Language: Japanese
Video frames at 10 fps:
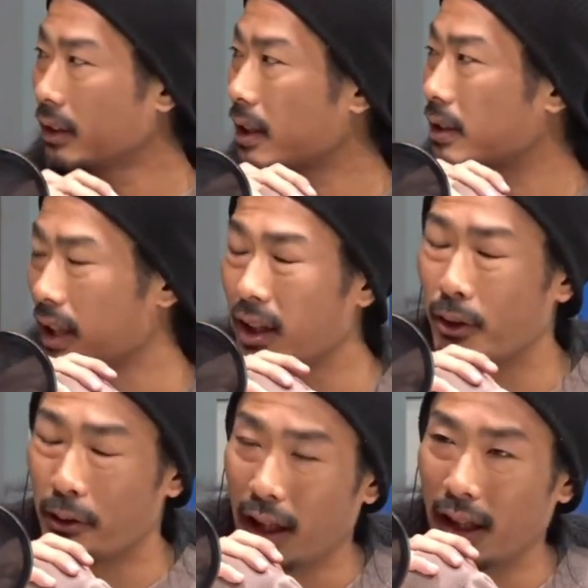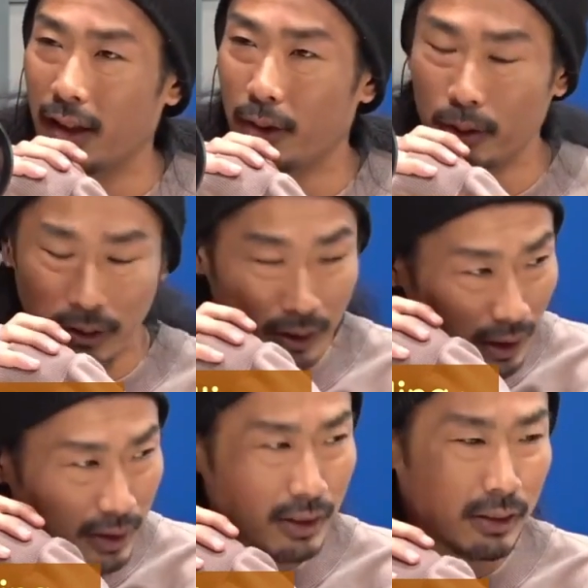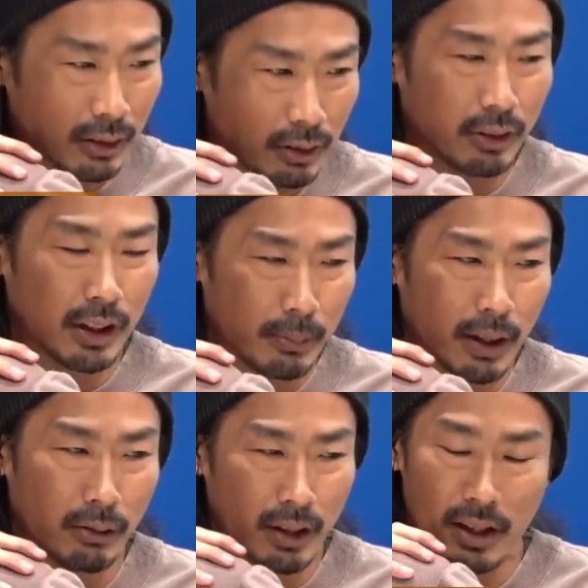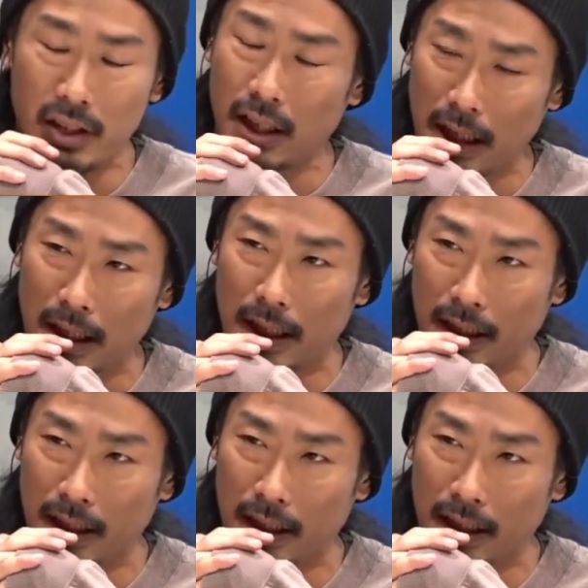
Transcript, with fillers: ですねこれは本当、ね、夏といえばこれでしたね